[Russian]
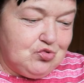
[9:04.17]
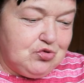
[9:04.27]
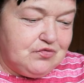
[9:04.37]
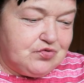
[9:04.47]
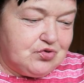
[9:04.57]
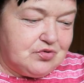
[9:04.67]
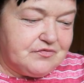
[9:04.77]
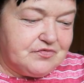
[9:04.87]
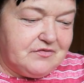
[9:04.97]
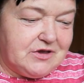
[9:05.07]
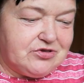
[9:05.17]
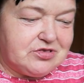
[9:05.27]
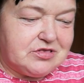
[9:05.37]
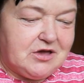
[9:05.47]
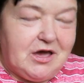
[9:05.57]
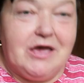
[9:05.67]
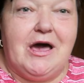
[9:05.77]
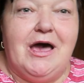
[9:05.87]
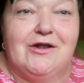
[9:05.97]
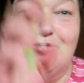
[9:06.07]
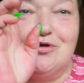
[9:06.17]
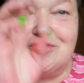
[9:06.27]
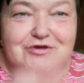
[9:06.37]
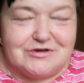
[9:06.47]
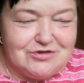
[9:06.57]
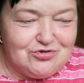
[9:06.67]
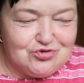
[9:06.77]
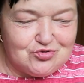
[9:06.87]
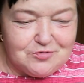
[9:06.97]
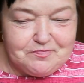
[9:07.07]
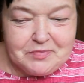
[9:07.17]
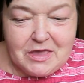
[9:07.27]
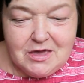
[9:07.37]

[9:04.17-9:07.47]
Ну и все, в два часа. А, а Лесика еще.